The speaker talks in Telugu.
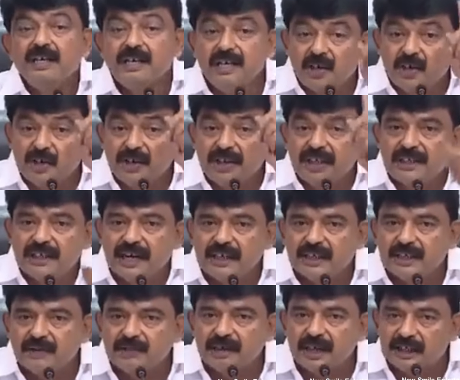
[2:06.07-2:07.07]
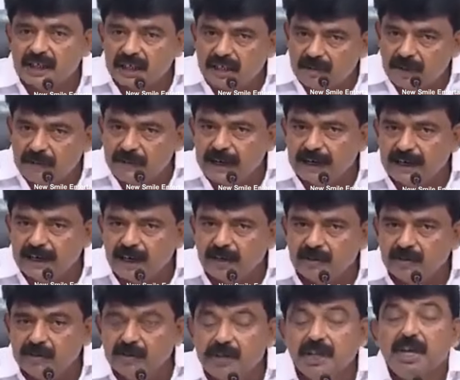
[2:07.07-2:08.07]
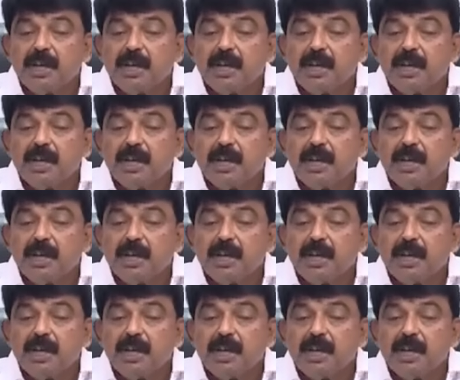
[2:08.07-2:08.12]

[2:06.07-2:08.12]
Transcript: నీలో నిజాయితీ ఉంటే చంద్రబాబు నాయుడు గారు